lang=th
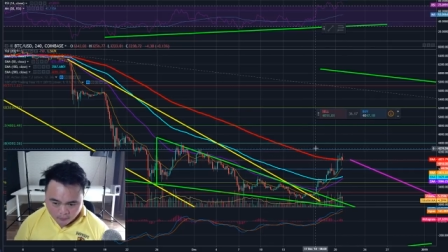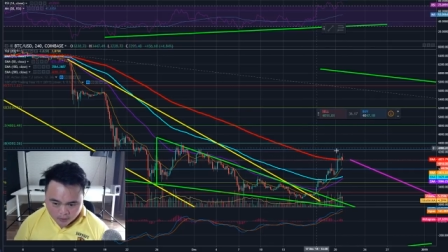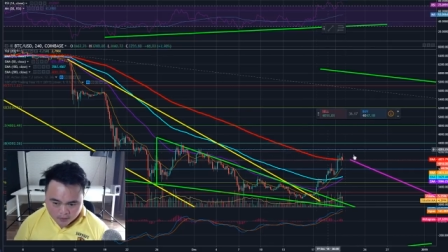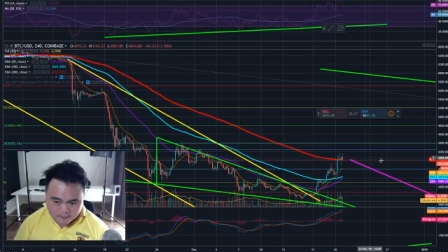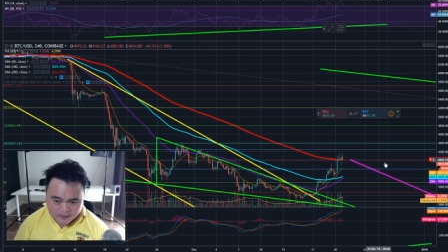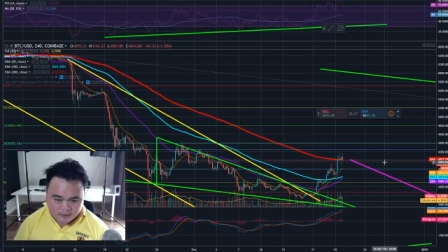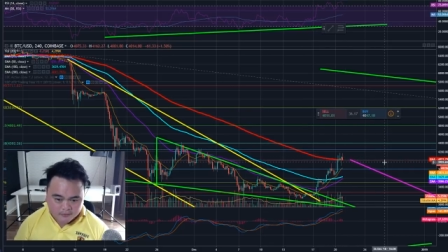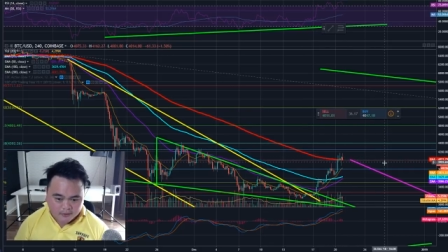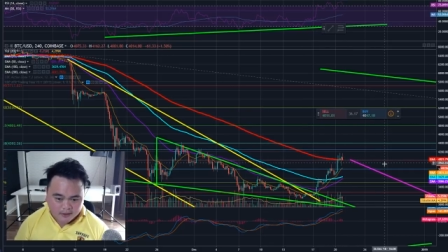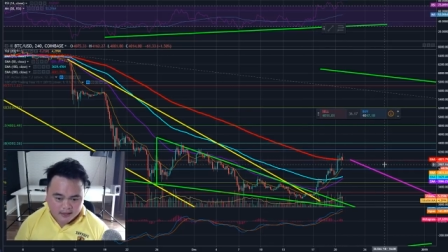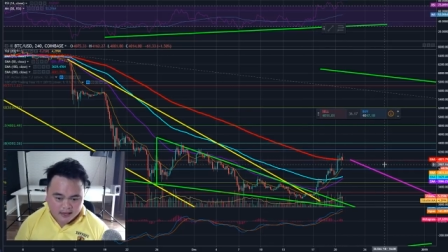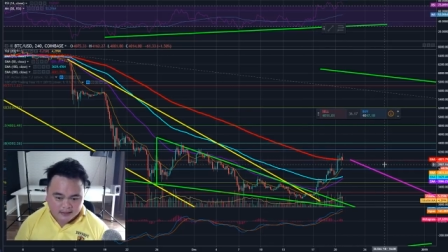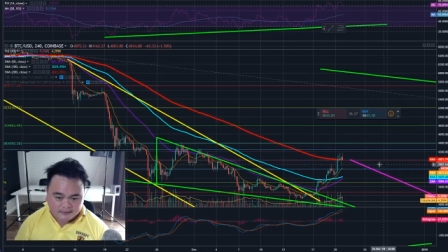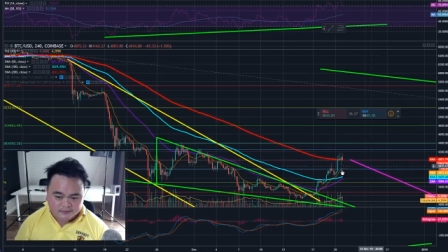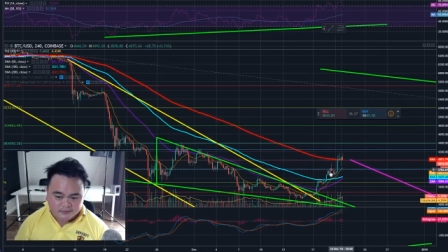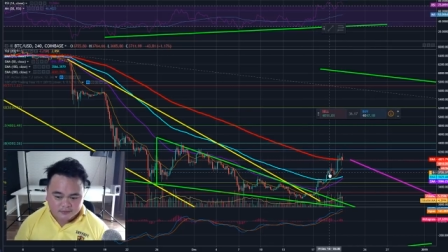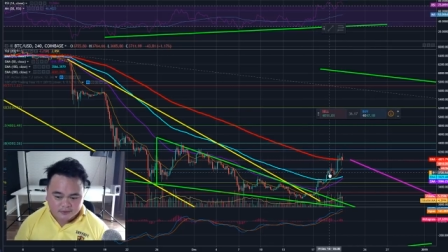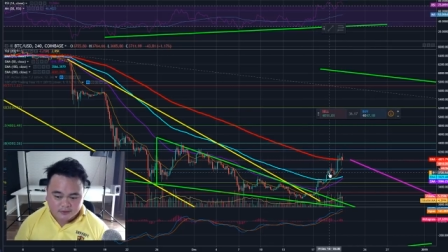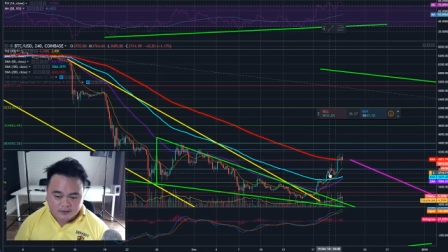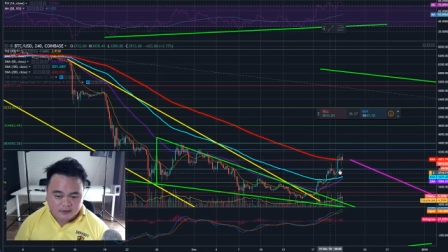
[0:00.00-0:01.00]
ม้วนไปอยู่ข้างล่าง
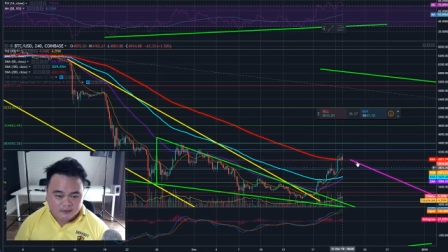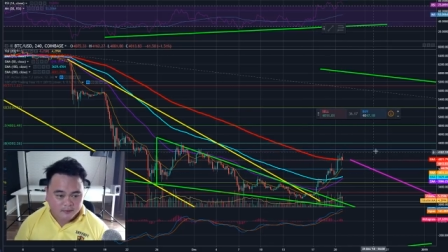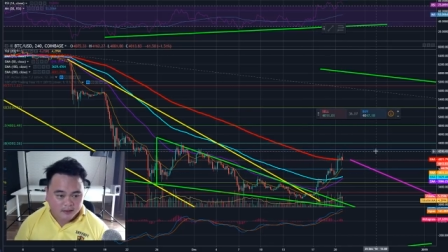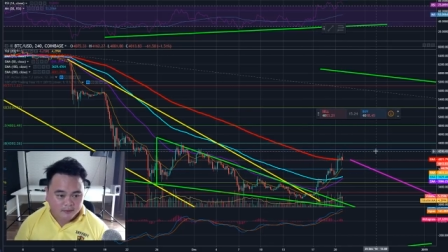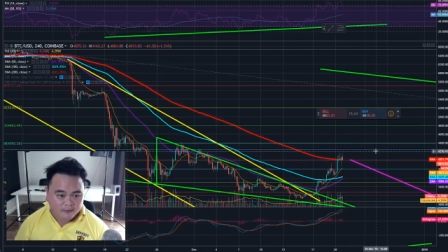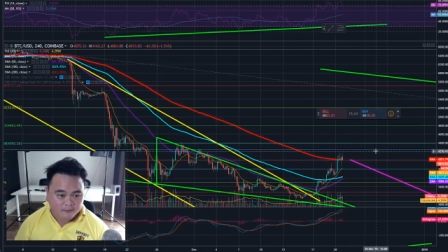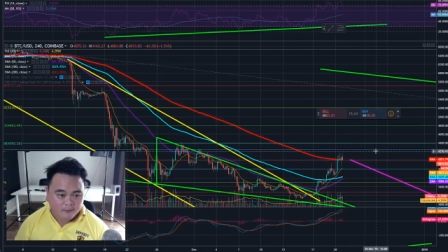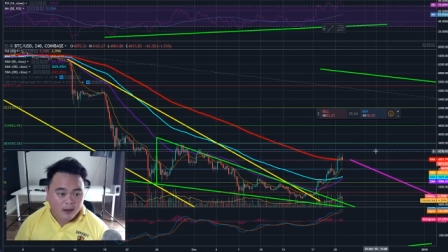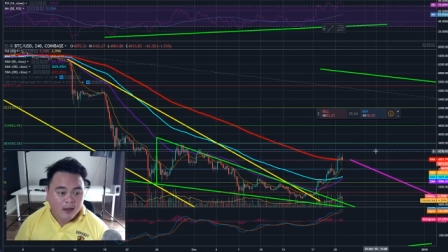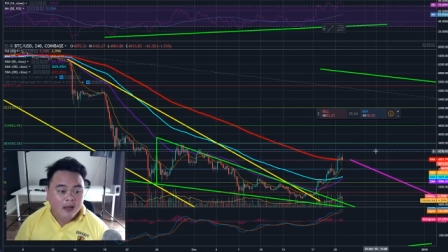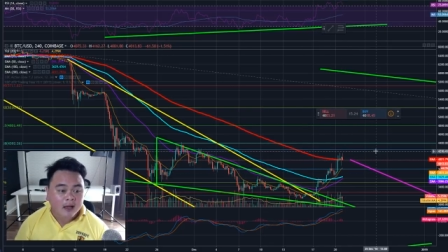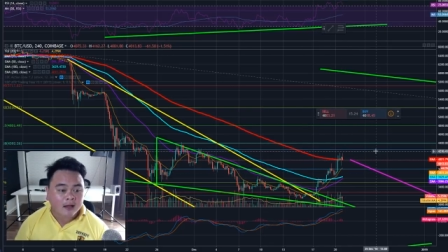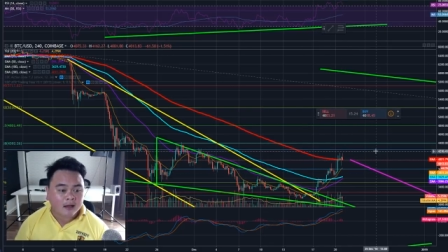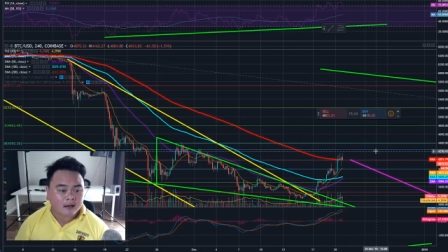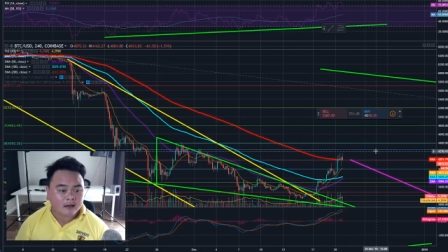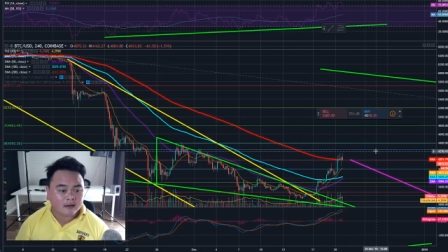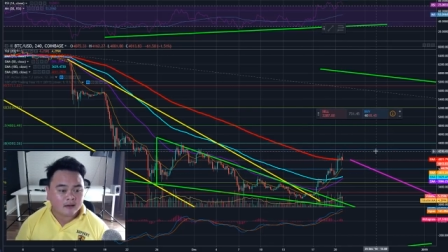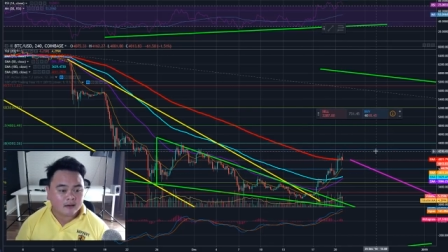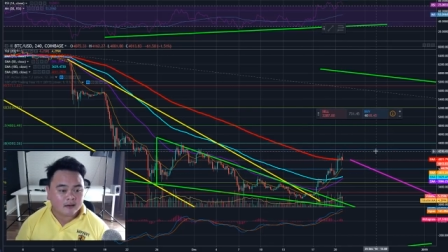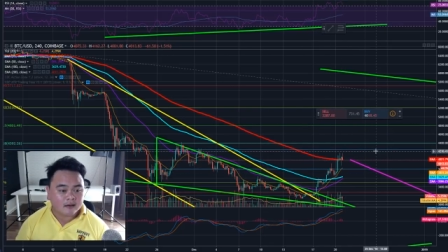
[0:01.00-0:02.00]
สุดก็คือหมายความว่า
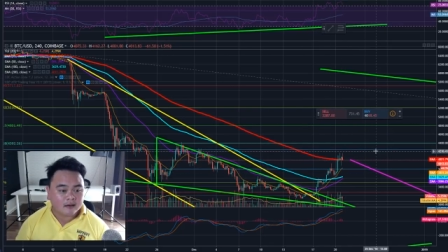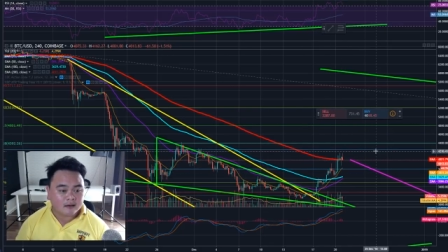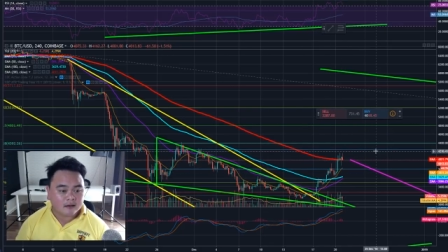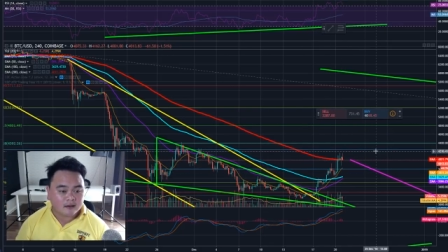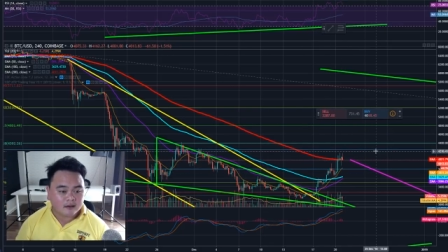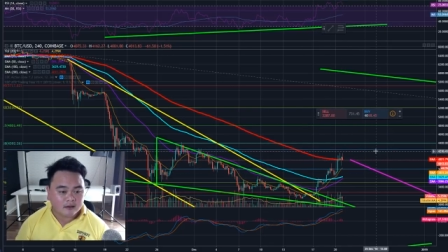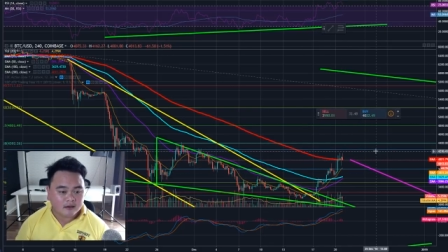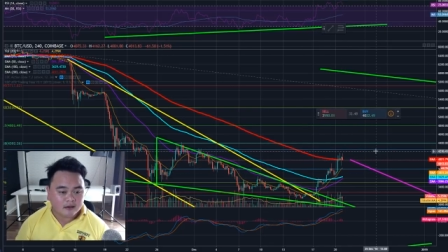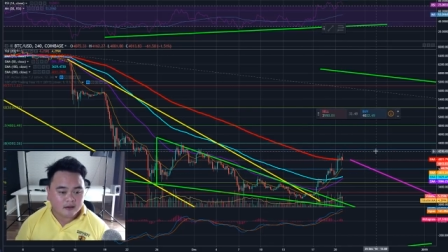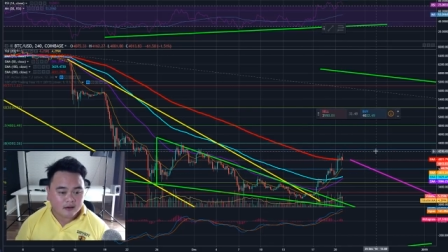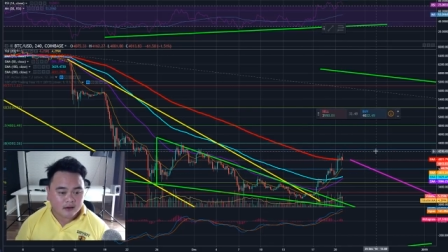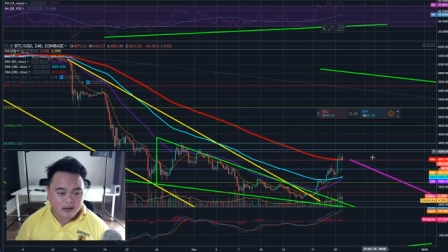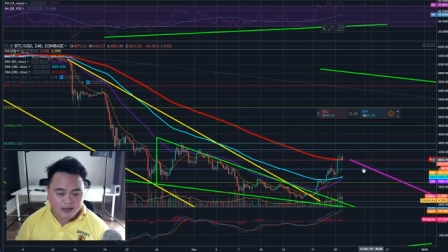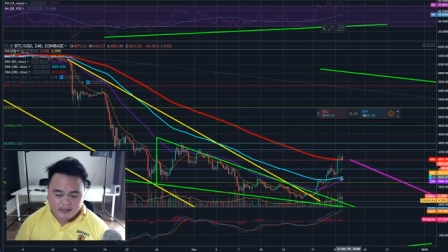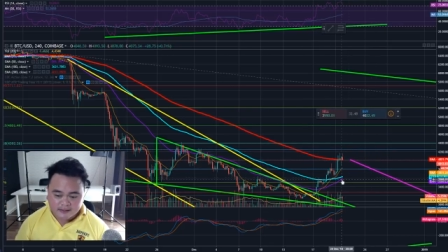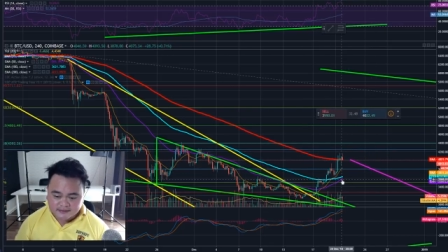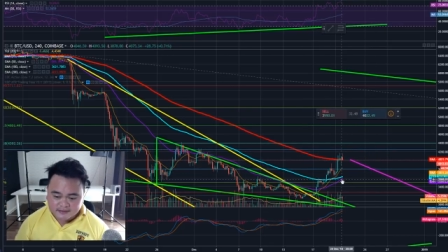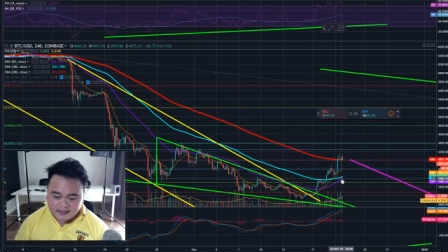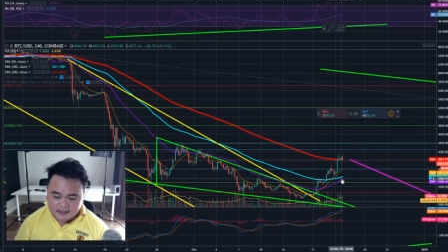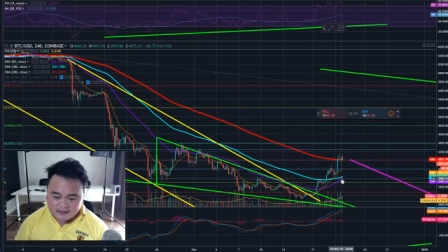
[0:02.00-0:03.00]
ไอ
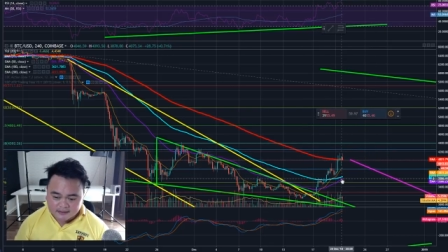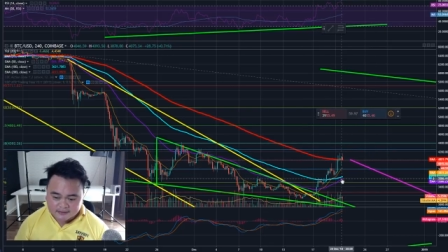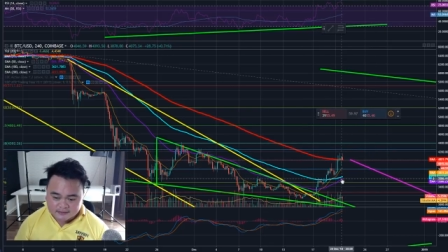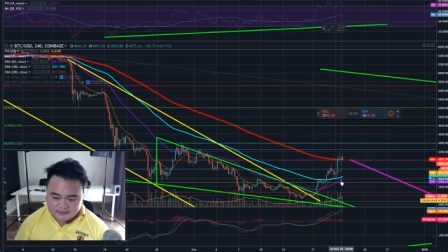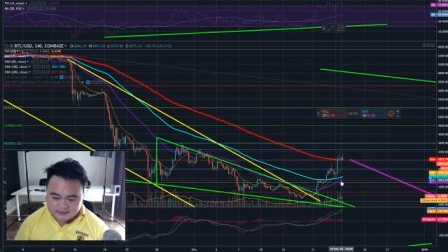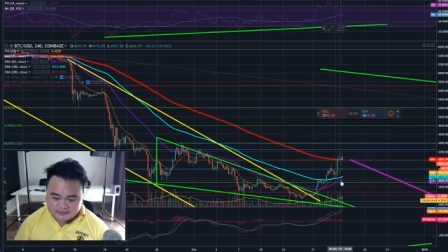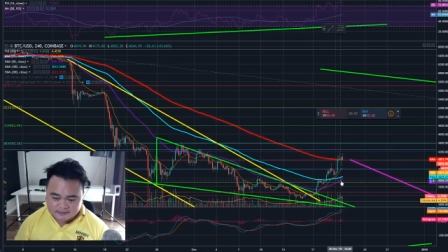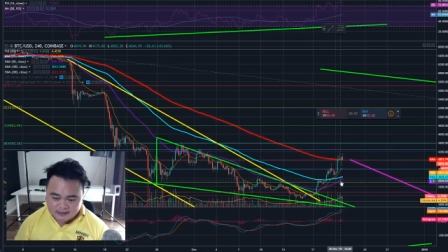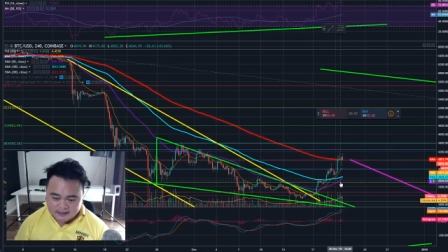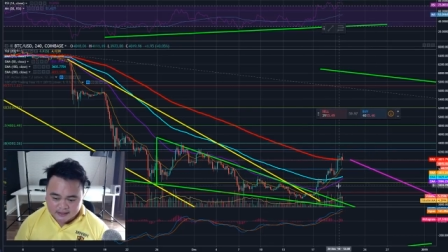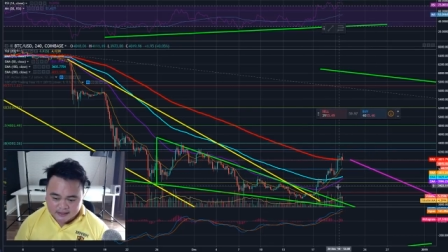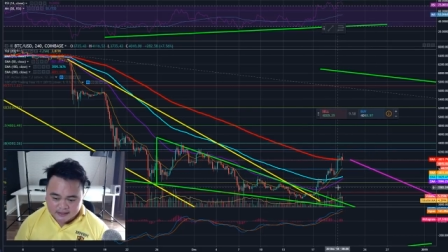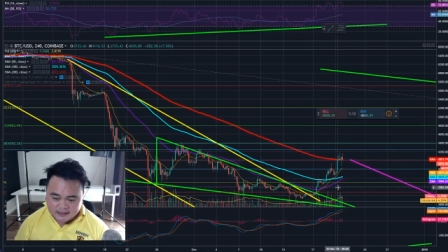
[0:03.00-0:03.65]
เส้นสี